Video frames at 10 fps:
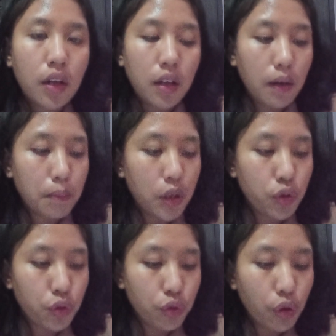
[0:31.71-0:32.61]
yang
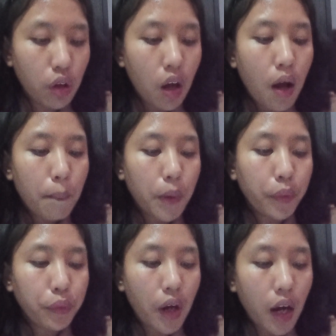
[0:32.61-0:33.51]
berjudul
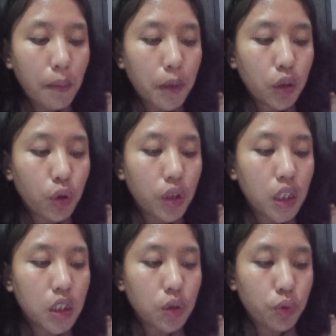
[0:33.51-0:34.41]
Penggunaan
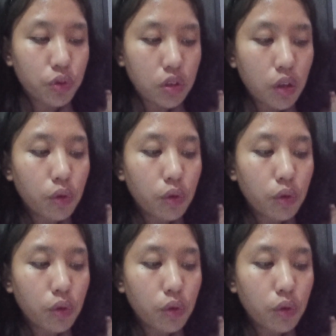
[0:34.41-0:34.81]
Metode Diskusi